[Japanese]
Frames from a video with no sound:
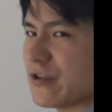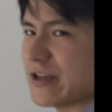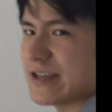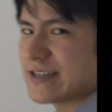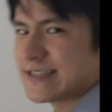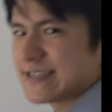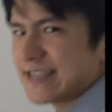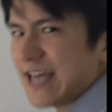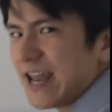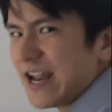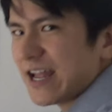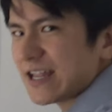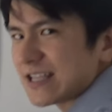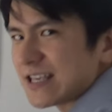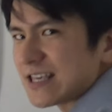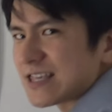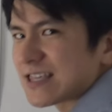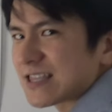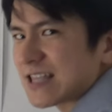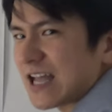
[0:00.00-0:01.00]
ねさら
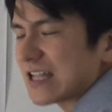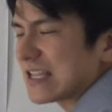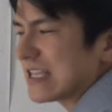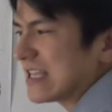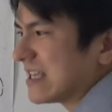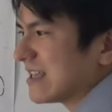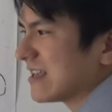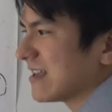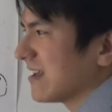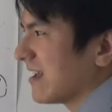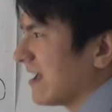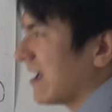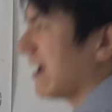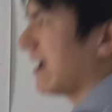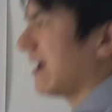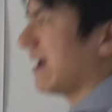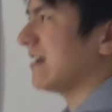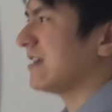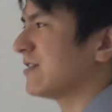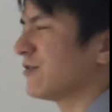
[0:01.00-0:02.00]
に下に、
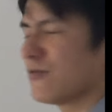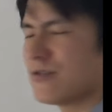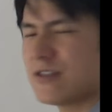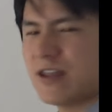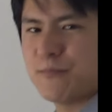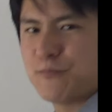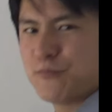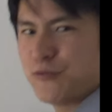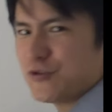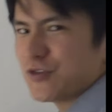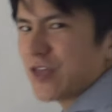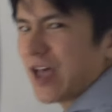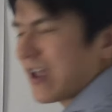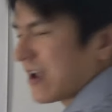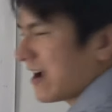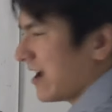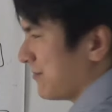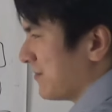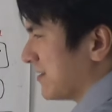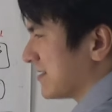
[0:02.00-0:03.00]
えー、いろんな舞
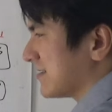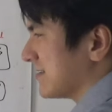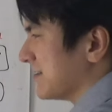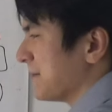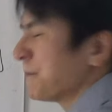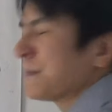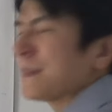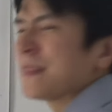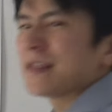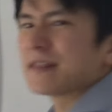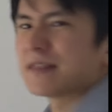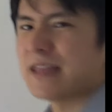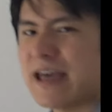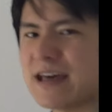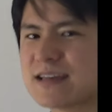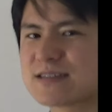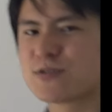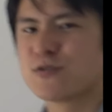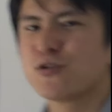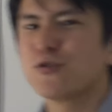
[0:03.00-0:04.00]
台がいます
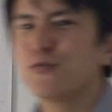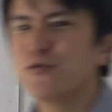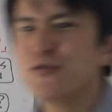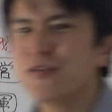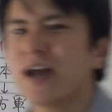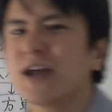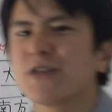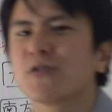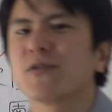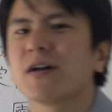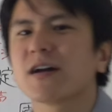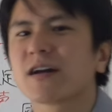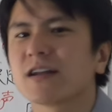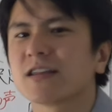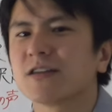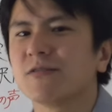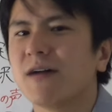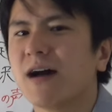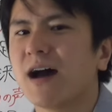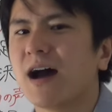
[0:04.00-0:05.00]
でその部隊の中
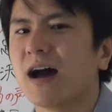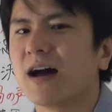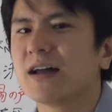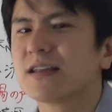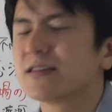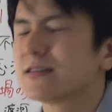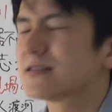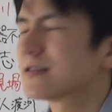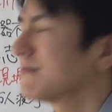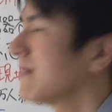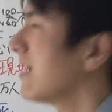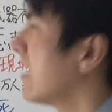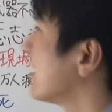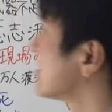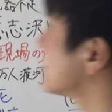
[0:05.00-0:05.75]
には実は